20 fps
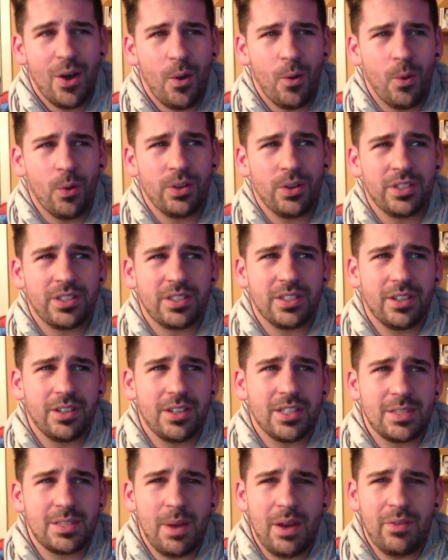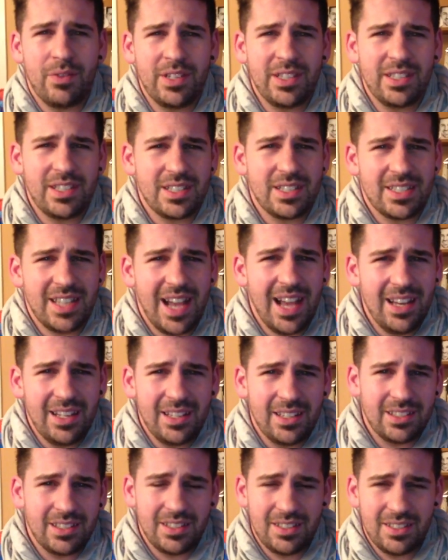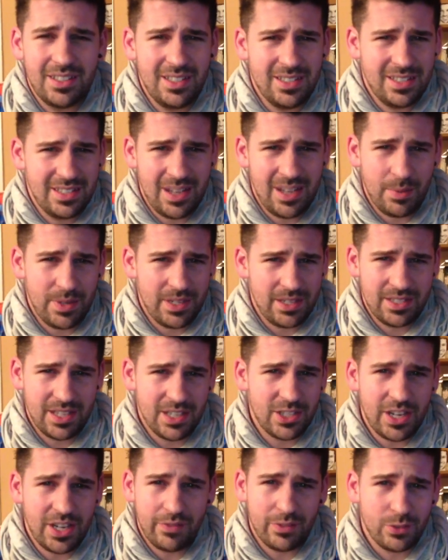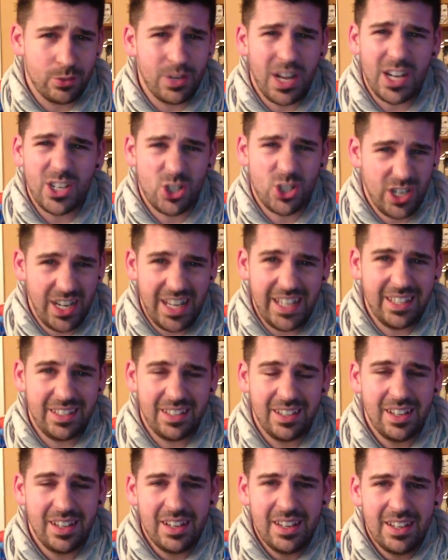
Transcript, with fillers: Und äh, zwar finde ich das Styling äh, dieses Jahr bei dieser Staffel total schlecht.